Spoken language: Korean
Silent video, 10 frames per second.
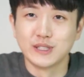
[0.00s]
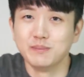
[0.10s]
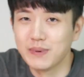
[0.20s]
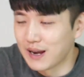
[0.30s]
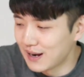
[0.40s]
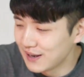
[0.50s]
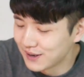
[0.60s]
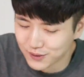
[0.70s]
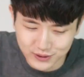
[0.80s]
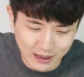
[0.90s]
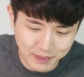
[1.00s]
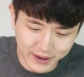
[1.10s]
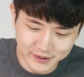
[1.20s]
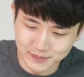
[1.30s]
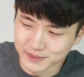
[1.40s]
신발 어, 다
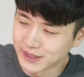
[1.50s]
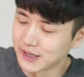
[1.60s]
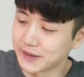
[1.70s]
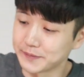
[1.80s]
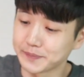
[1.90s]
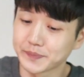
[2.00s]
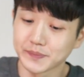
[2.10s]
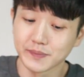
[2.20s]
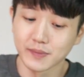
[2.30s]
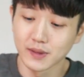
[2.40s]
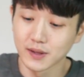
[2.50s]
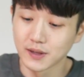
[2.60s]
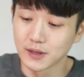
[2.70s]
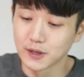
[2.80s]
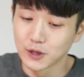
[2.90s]
빨았습니다
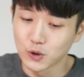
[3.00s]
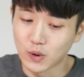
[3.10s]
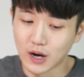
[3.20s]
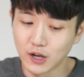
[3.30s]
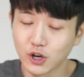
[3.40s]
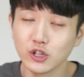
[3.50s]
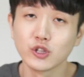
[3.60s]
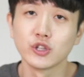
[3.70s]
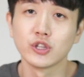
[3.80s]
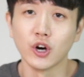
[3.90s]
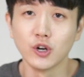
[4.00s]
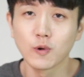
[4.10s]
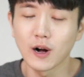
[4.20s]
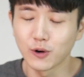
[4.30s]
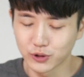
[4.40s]
과연
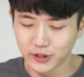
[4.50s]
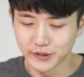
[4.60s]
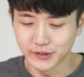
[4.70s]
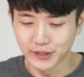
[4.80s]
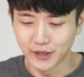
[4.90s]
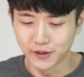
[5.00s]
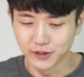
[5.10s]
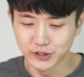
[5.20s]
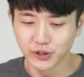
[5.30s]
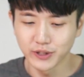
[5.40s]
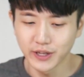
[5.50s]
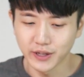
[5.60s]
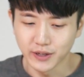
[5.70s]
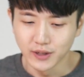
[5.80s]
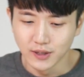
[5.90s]
결과가 어떻게 됐을까요? 그
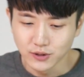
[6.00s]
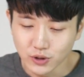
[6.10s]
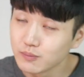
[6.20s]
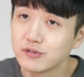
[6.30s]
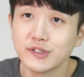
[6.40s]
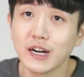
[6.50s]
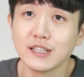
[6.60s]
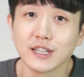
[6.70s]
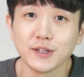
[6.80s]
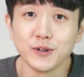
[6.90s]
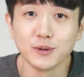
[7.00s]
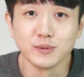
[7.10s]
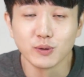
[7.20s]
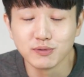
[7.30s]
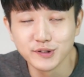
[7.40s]
전에 저는 불쌍하지 않아요
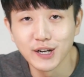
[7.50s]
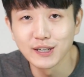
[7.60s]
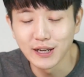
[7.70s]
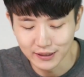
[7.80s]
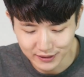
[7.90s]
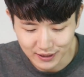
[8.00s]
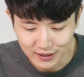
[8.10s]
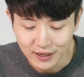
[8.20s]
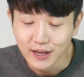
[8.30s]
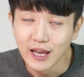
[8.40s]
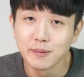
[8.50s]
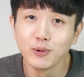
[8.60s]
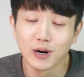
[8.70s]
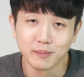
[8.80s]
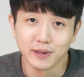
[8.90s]
여러분 전 불쌍한 게 아니라
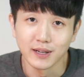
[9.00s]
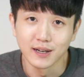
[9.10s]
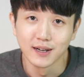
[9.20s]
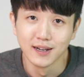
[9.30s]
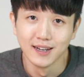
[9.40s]
행복합니다